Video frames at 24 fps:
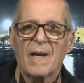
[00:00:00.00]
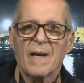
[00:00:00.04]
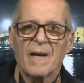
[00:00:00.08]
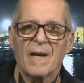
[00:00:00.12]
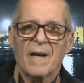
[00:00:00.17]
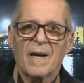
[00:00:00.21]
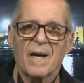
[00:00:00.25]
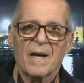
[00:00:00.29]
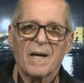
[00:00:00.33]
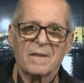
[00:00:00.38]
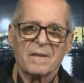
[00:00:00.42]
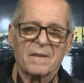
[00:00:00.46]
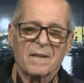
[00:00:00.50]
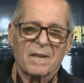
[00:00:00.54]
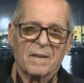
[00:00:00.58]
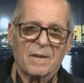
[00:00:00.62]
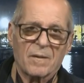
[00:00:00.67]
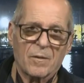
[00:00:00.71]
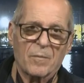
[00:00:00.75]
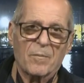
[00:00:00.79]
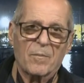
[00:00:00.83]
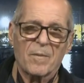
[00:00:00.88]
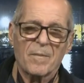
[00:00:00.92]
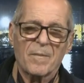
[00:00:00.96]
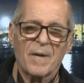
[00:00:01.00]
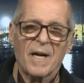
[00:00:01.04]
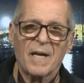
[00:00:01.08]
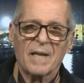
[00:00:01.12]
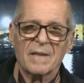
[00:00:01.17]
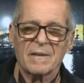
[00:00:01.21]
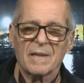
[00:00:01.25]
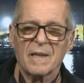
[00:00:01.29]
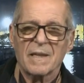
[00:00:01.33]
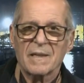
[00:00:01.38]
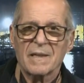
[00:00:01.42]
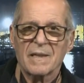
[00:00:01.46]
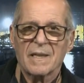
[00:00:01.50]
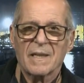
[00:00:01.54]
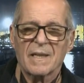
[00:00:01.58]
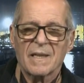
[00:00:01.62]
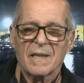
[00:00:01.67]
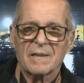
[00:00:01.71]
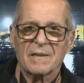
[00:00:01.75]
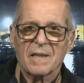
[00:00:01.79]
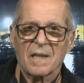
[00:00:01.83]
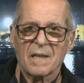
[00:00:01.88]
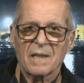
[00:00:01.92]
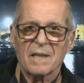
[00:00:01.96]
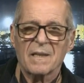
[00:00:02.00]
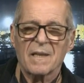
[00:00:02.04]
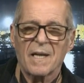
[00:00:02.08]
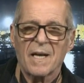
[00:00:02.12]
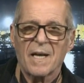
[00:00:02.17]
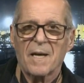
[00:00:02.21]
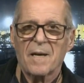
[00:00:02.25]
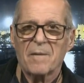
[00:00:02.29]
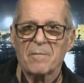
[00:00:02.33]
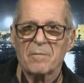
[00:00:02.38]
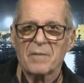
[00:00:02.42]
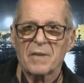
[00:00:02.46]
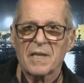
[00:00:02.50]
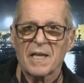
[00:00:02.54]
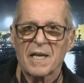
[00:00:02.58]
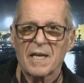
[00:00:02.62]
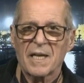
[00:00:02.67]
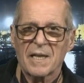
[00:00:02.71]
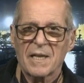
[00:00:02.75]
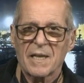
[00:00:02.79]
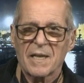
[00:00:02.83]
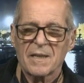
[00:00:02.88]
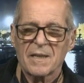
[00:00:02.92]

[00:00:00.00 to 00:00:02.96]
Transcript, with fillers: أكثر ربما حتى هي لا تقل أهمية